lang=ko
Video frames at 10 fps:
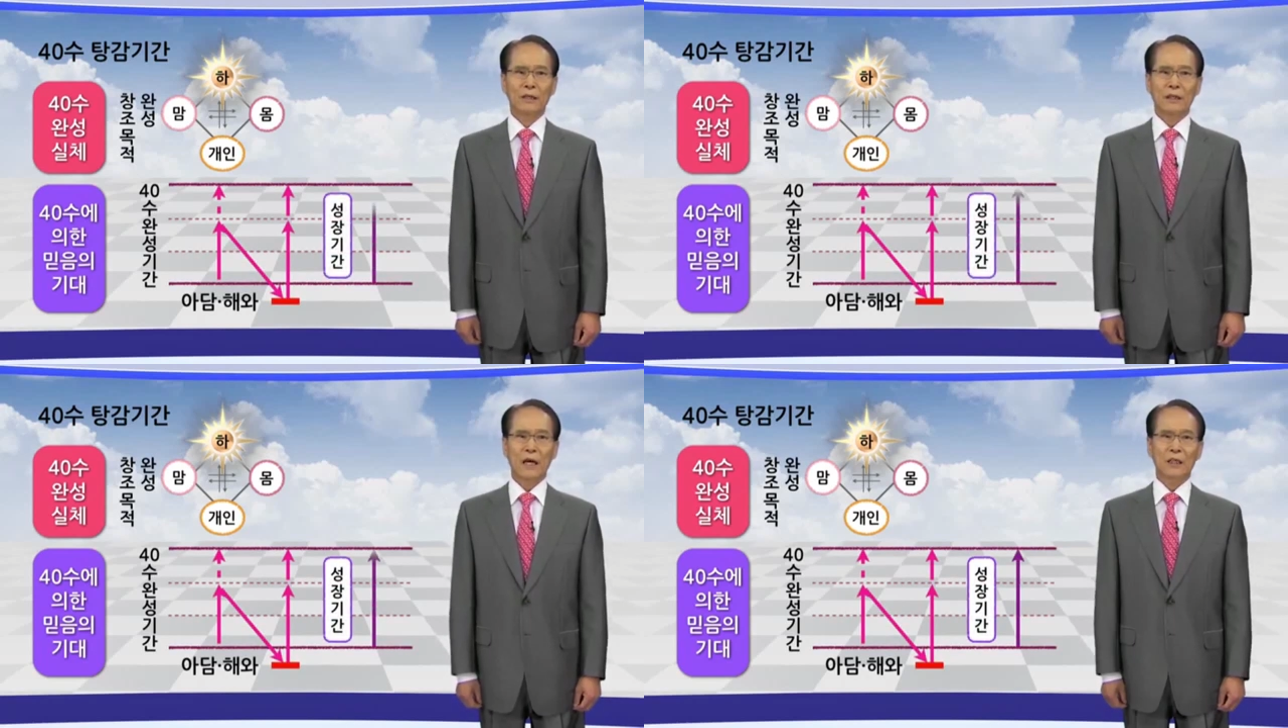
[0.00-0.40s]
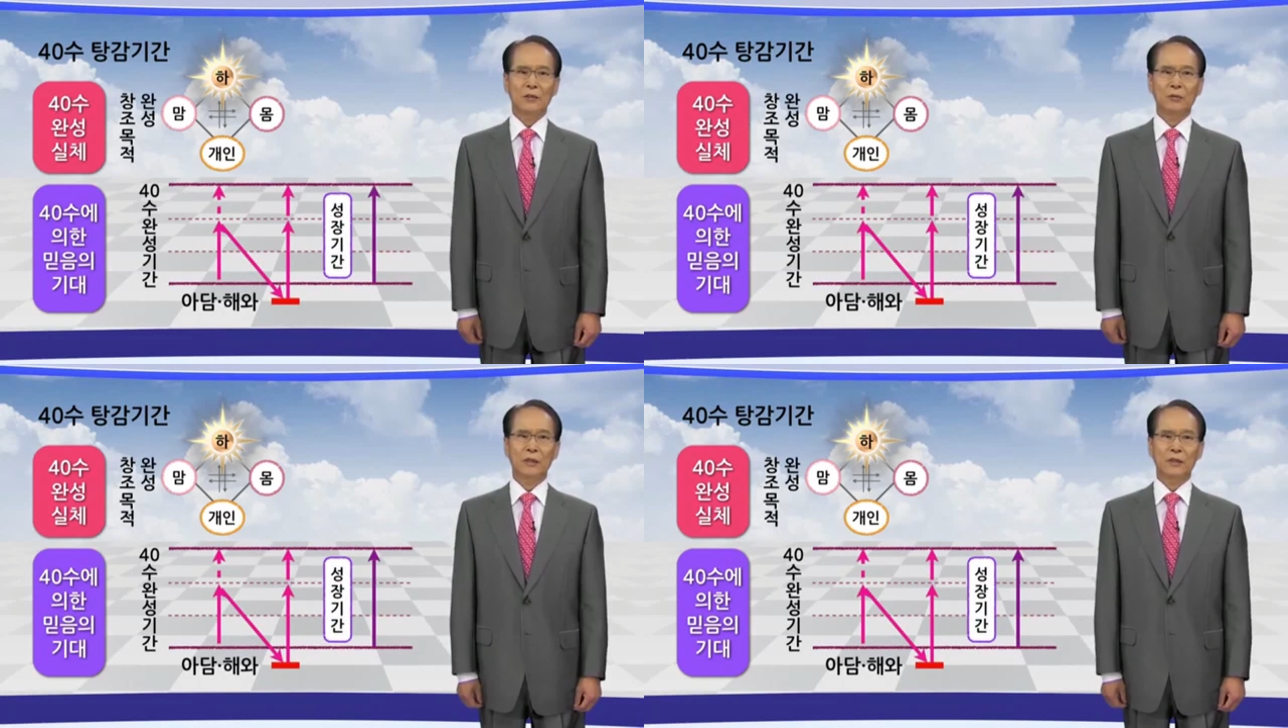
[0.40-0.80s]

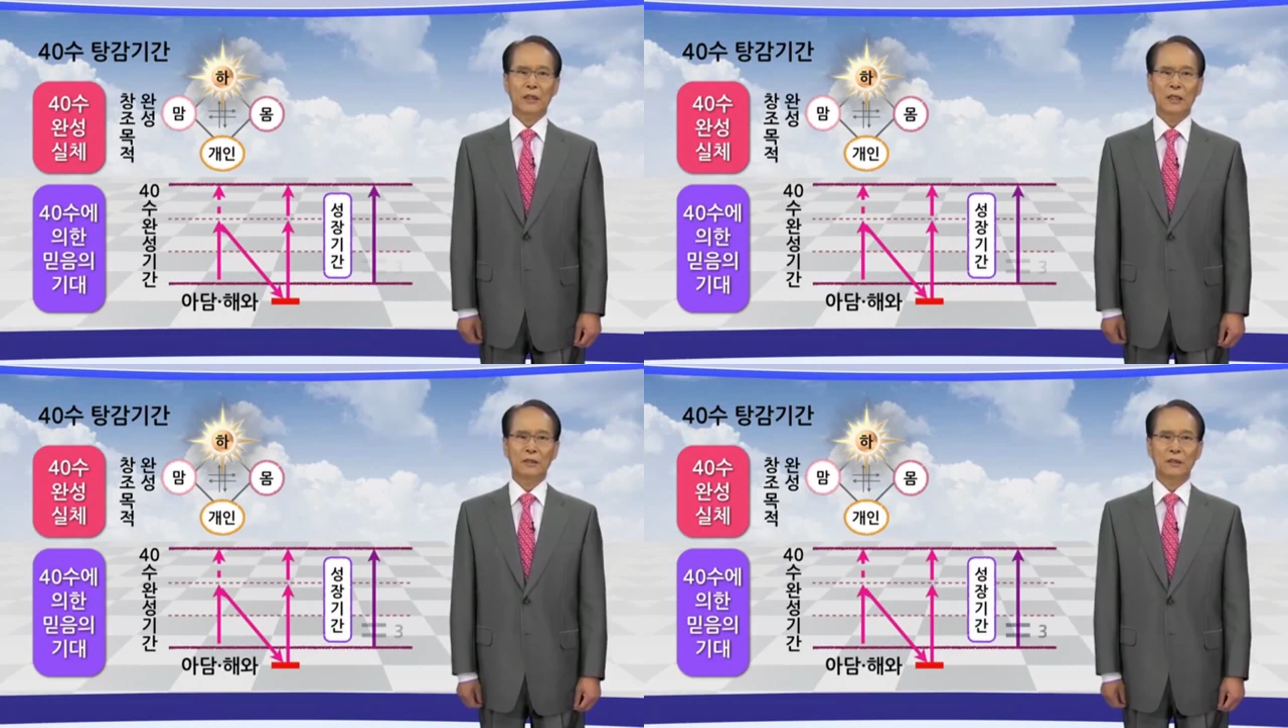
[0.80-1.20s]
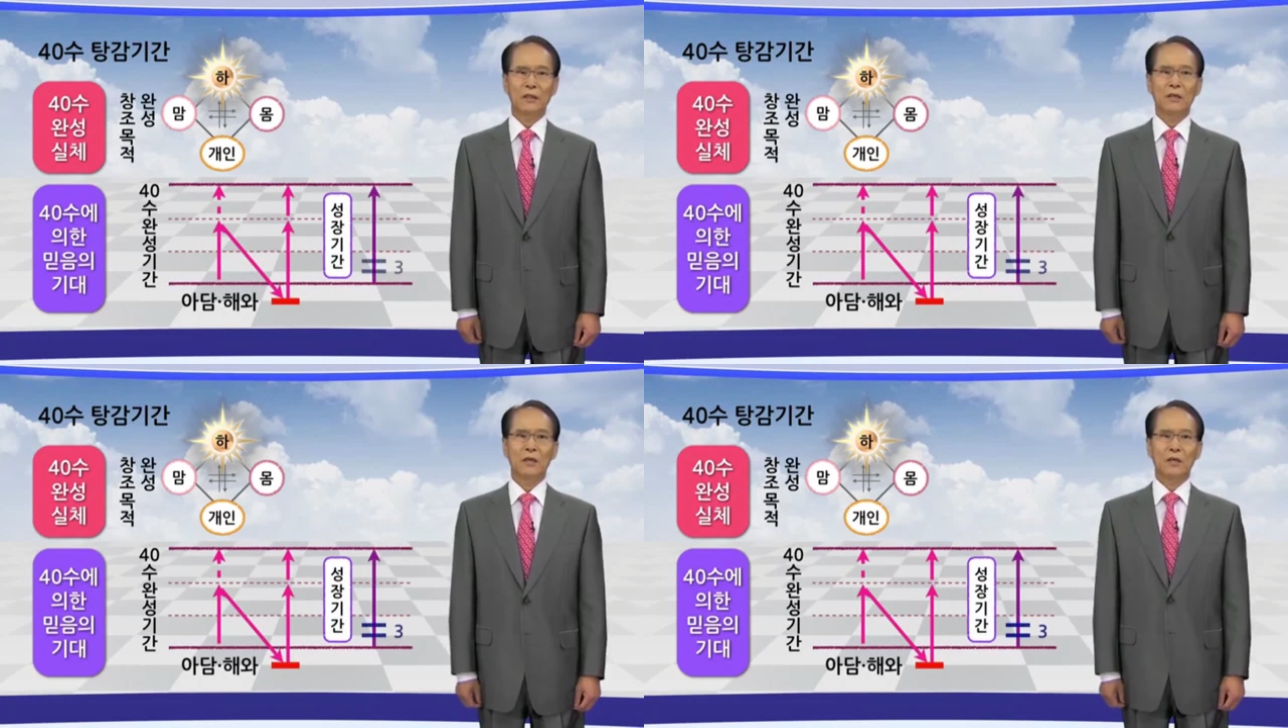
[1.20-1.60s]
40일
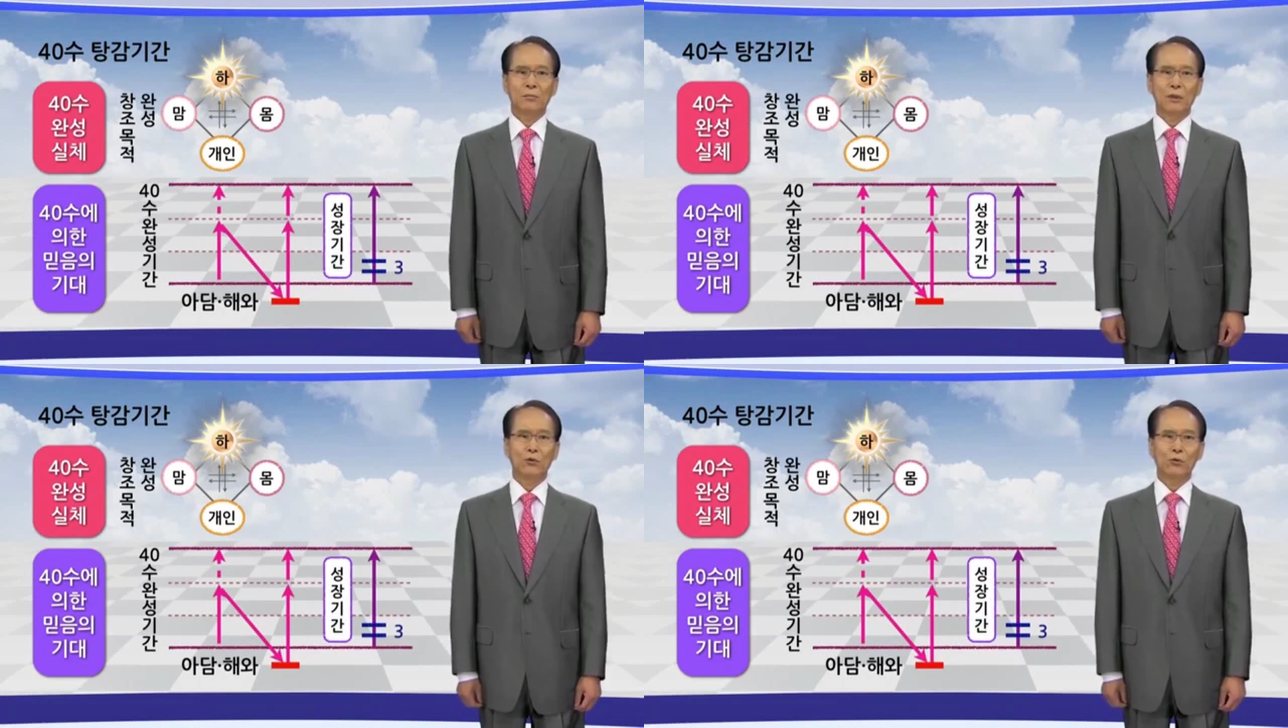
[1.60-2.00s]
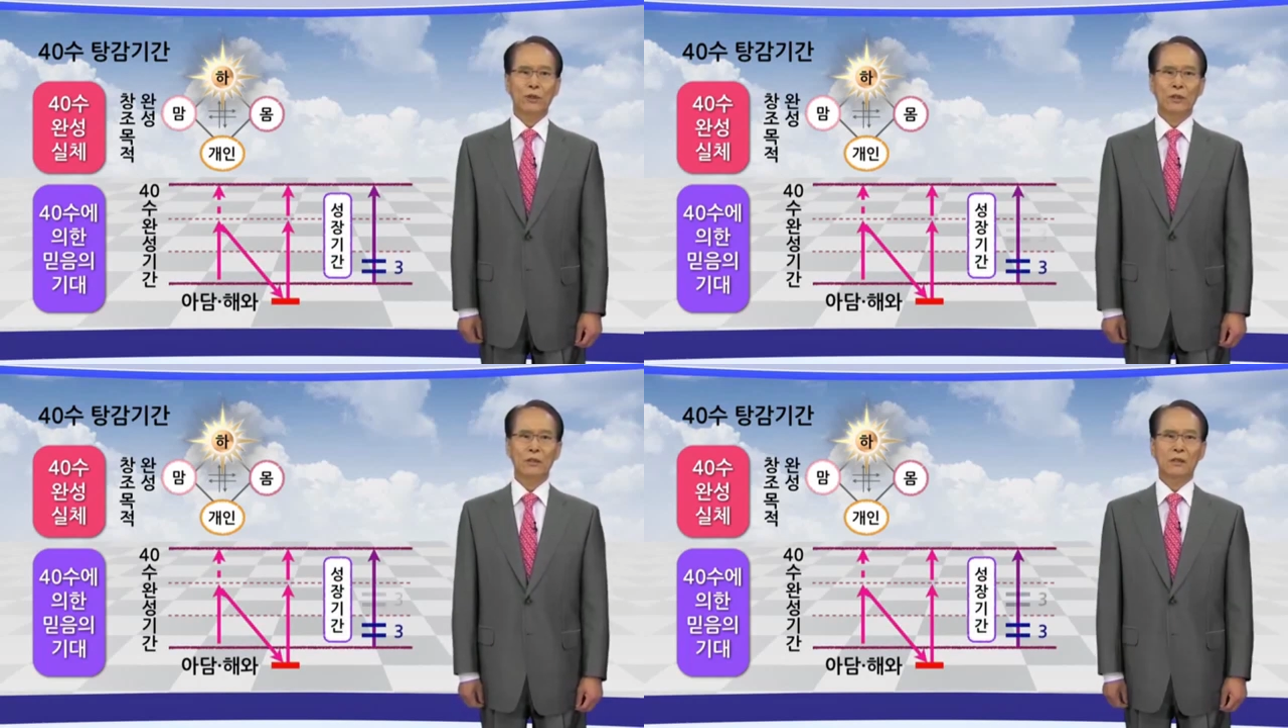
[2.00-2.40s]
지나서
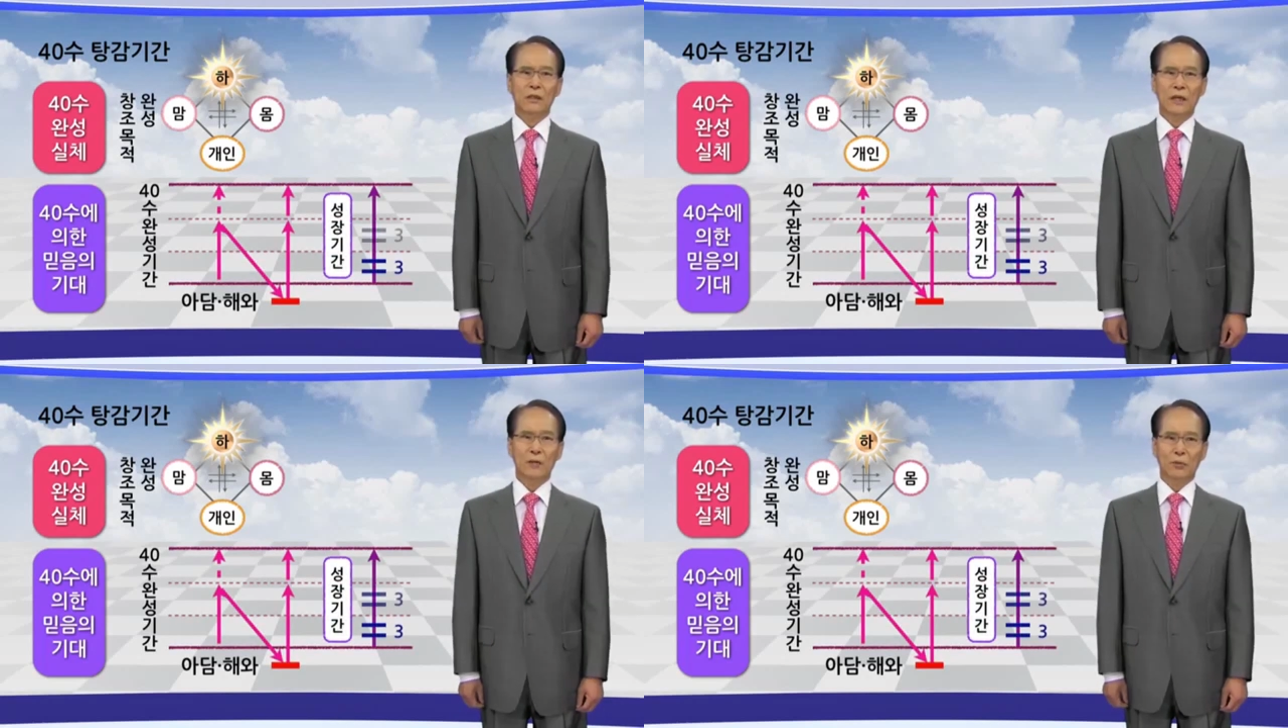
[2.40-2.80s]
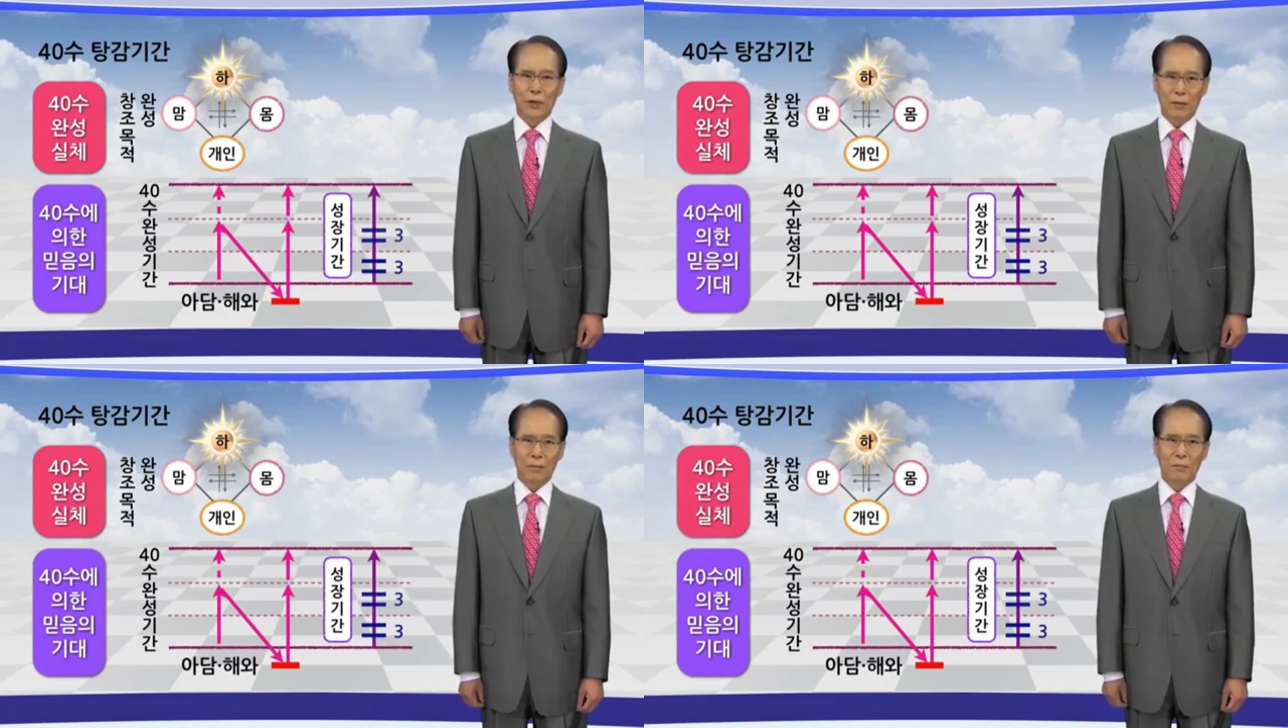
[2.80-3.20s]
비둘기를
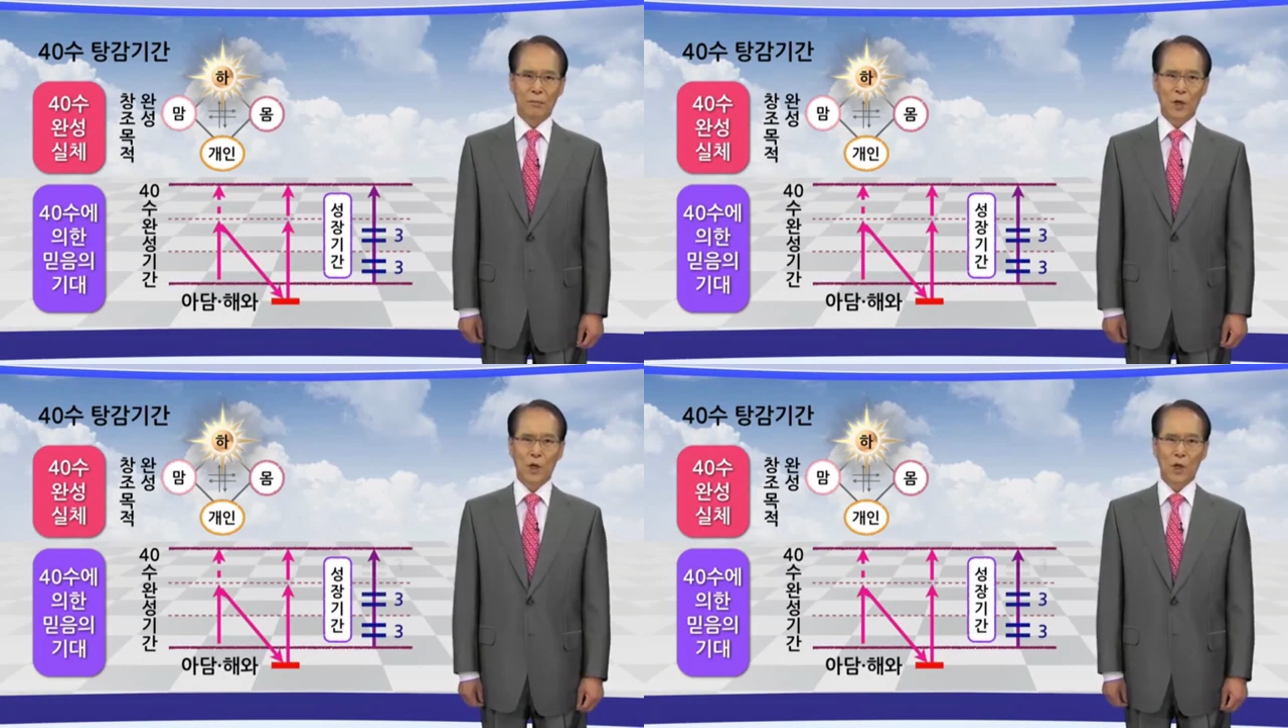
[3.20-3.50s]
내보냄,